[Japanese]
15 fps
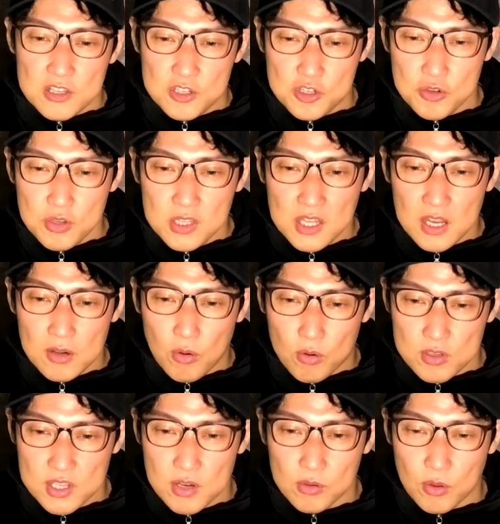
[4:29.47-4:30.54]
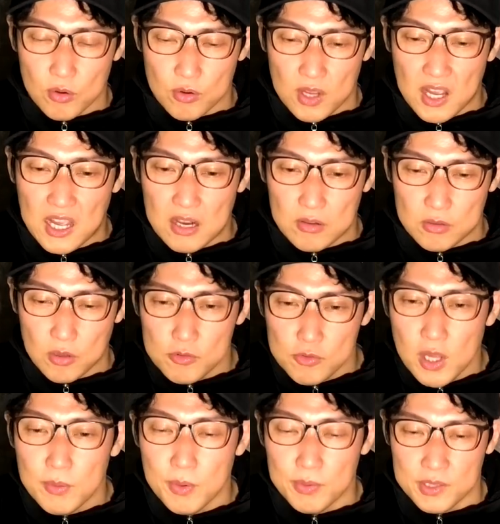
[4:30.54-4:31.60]
11.60ドルかかると。
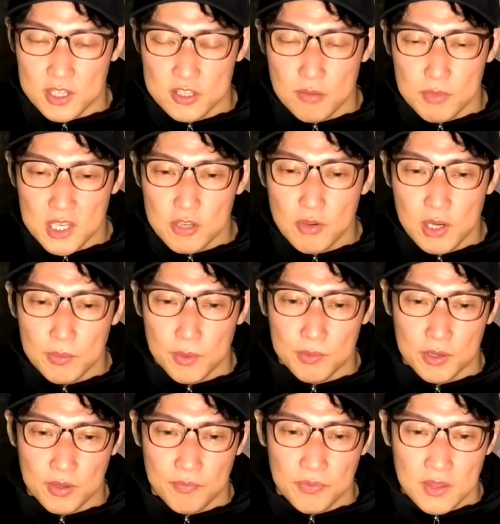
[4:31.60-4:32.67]
上の部分ですよ、右上の部分。